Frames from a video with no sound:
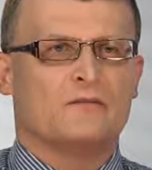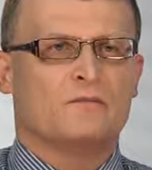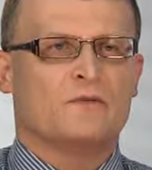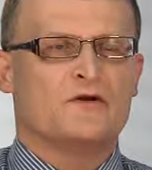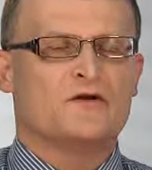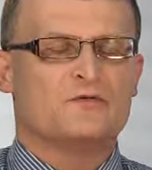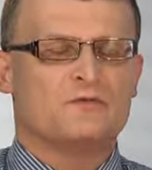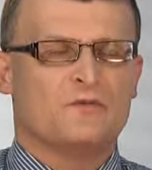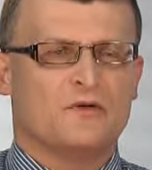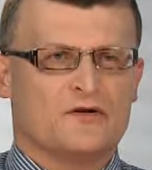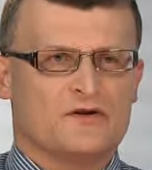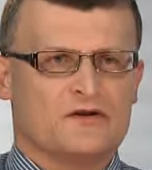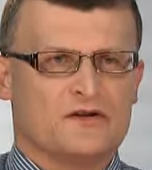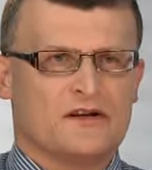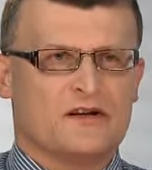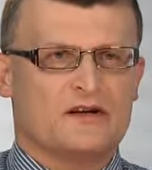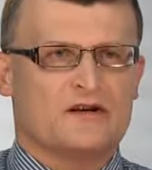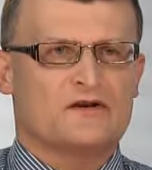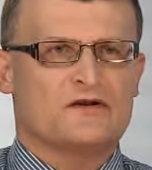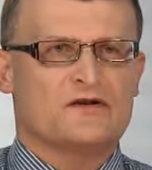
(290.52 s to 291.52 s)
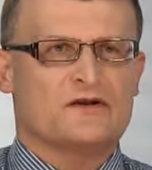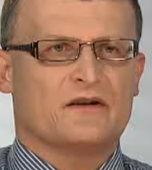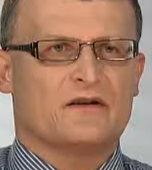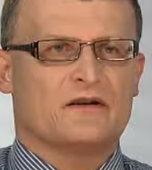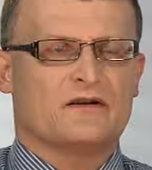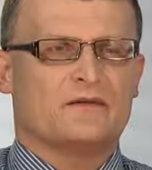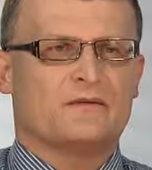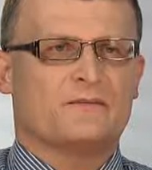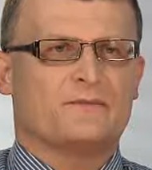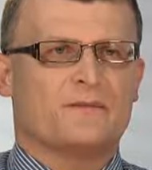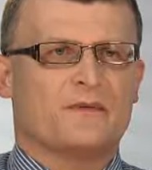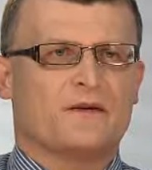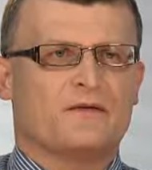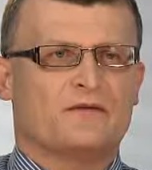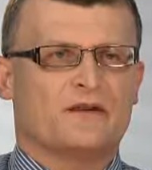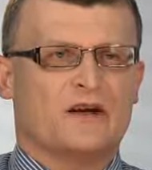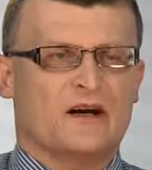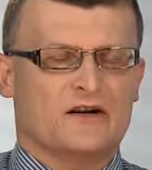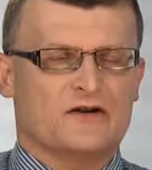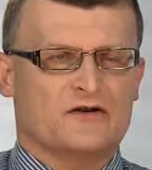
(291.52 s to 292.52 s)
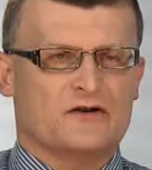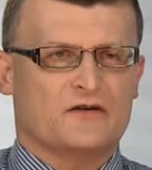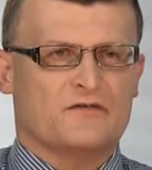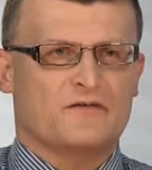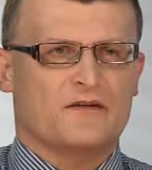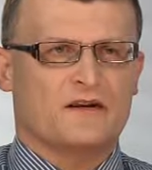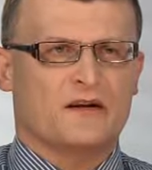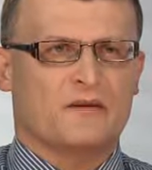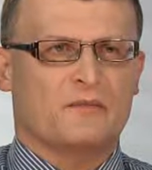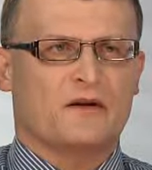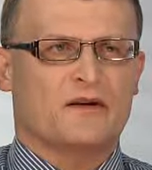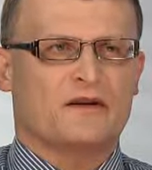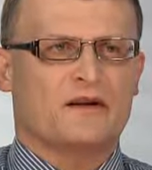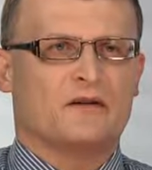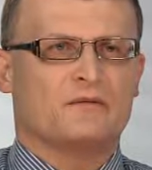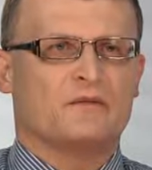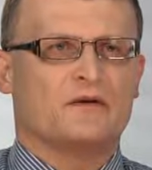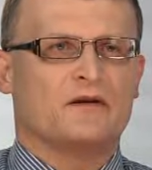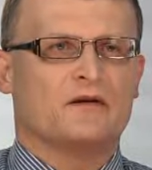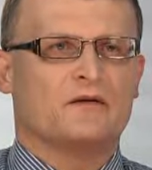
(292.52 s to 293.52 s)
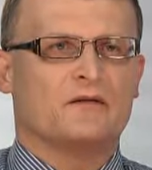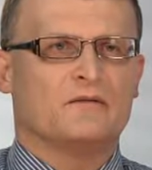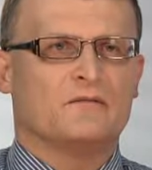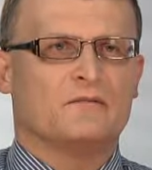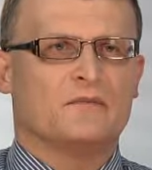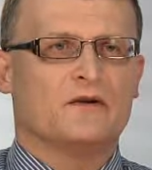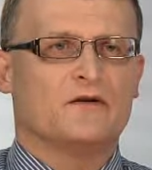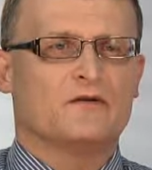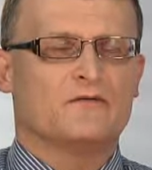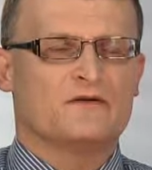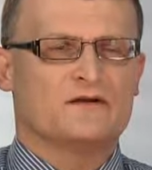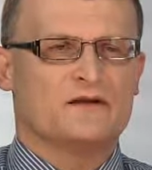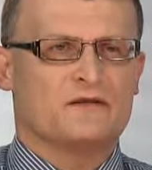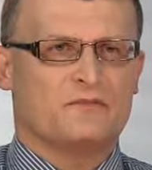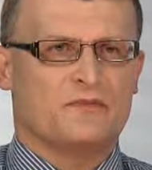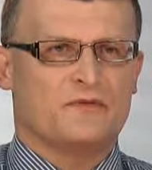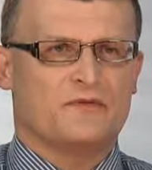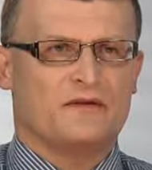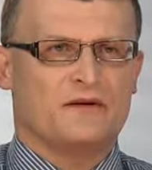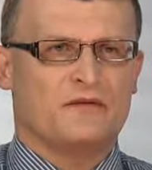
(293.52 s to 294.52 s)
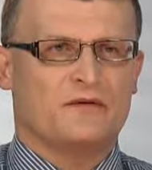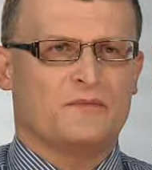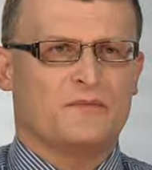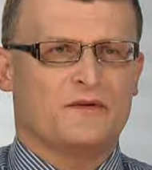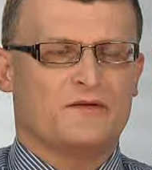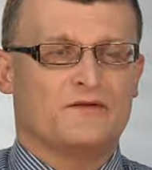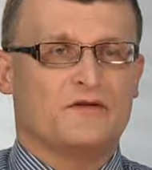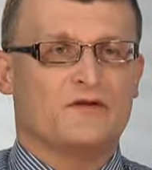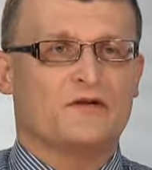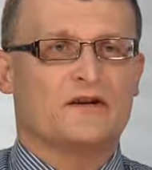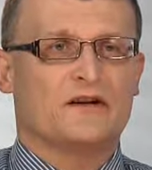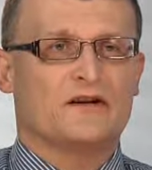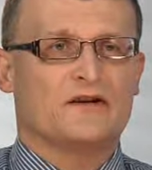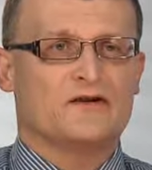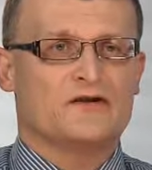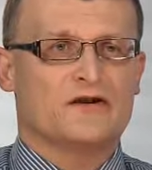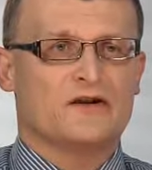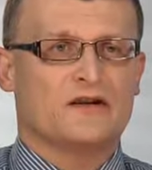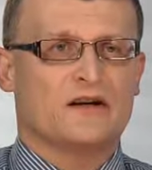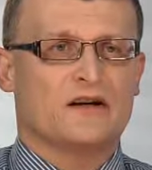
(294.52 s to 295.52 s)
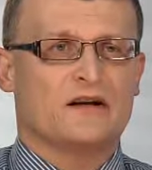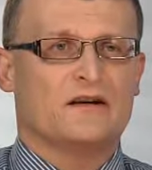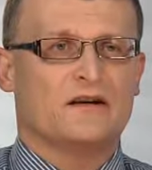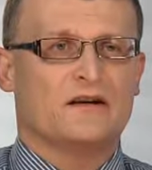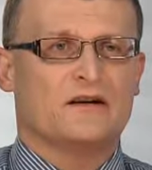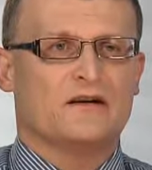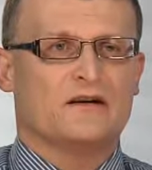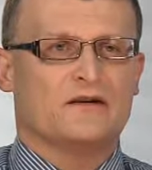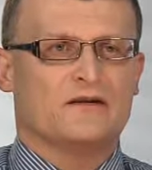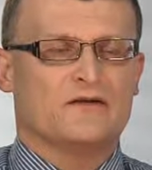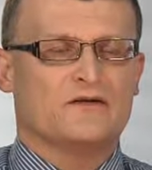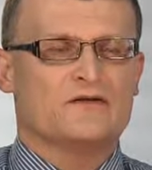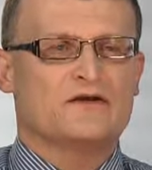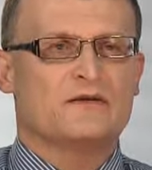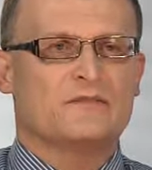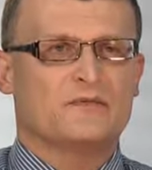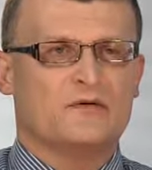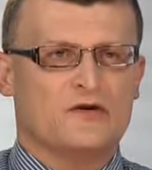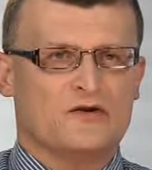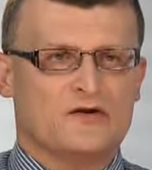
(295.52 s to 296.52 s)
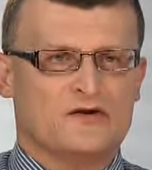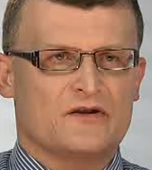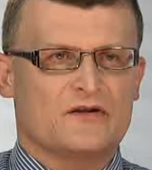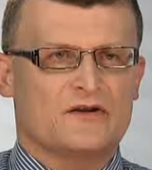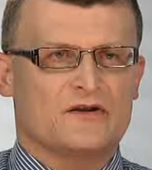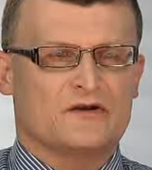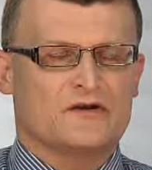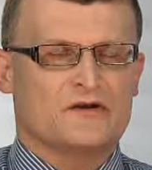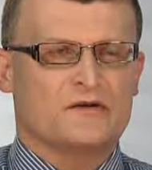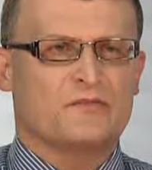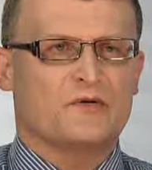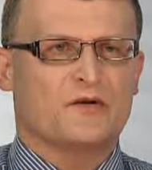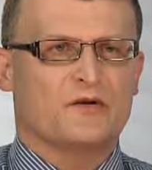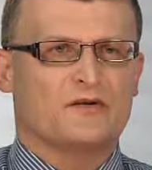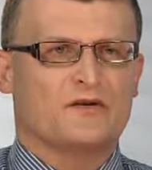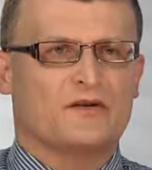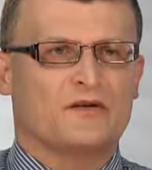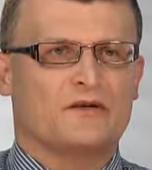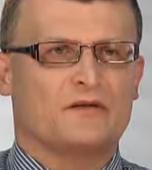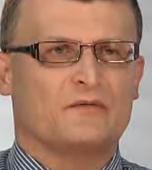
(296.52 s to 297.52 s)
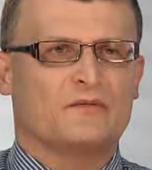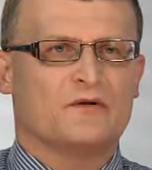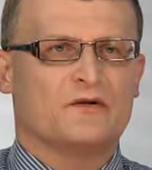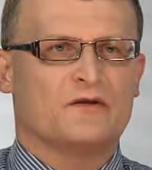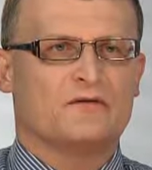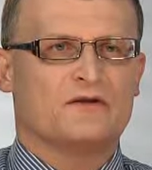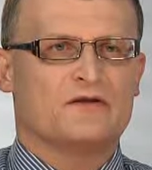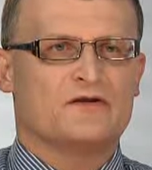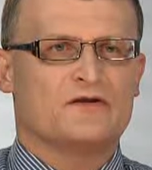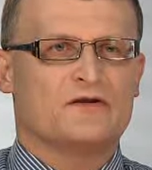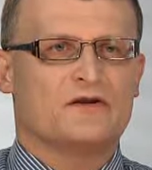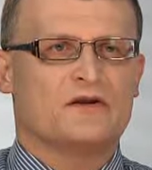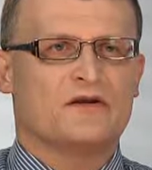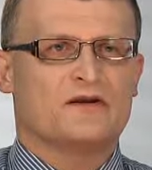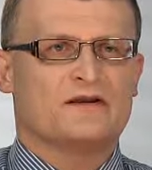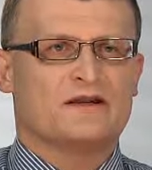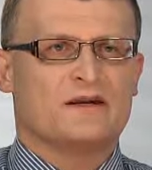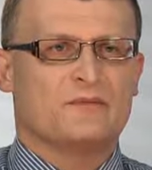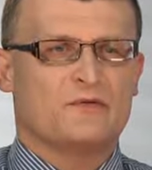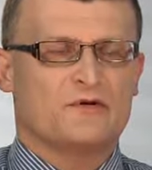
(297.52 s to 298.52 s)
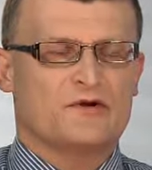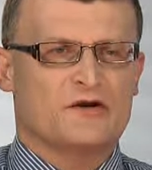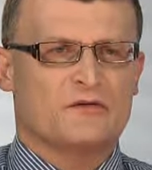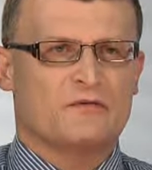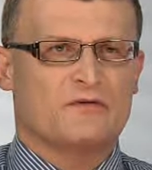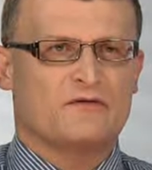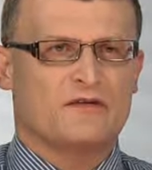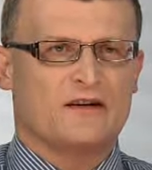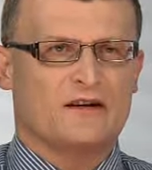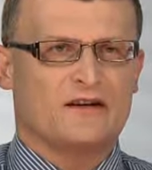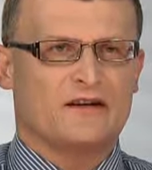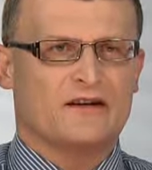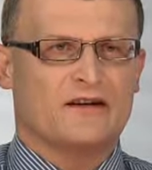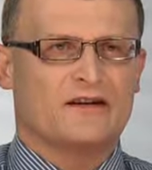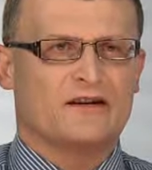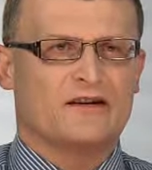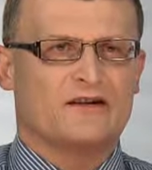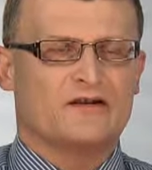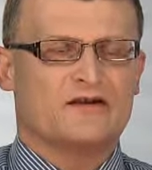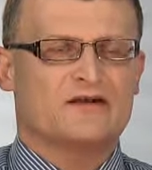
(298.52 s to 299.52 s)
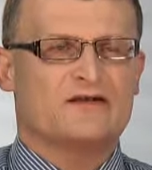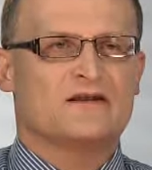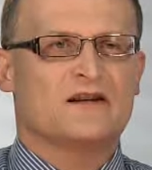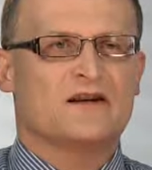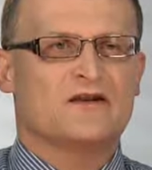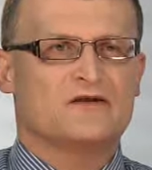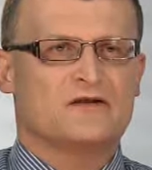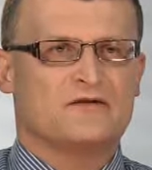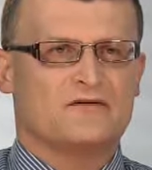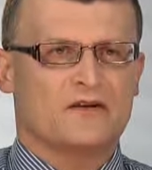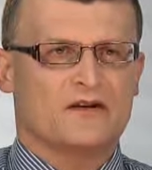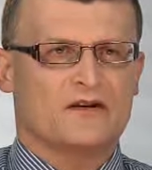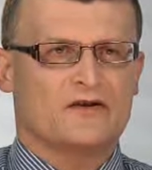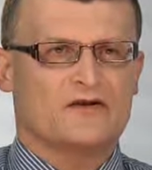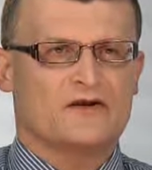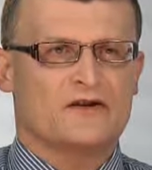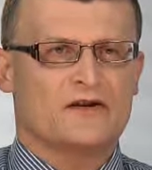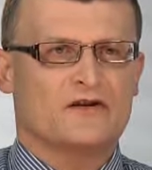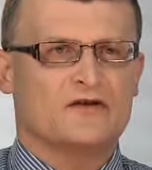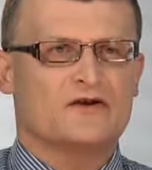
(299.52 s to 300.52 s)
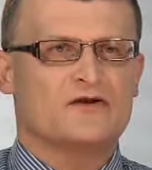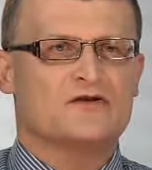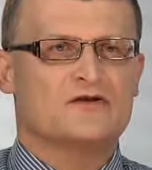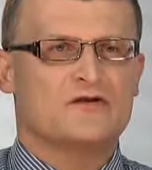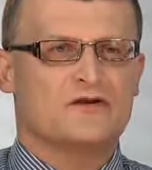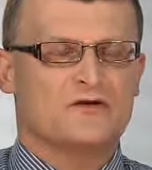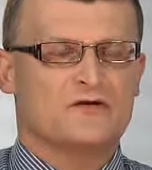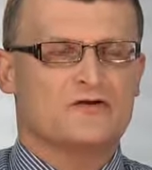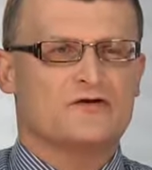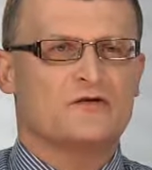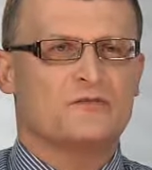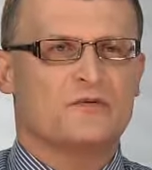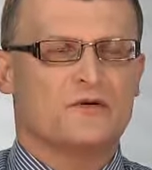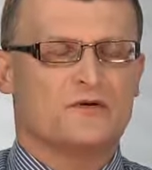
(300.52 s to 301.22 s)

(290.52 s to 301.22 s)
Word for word: Być może, że w trakcie trwania pandemii będą występowały pewne ograniczenia dostępności tej szczepionki, ponieważ zapotrzebowanie jest znacznie większe niż zdolności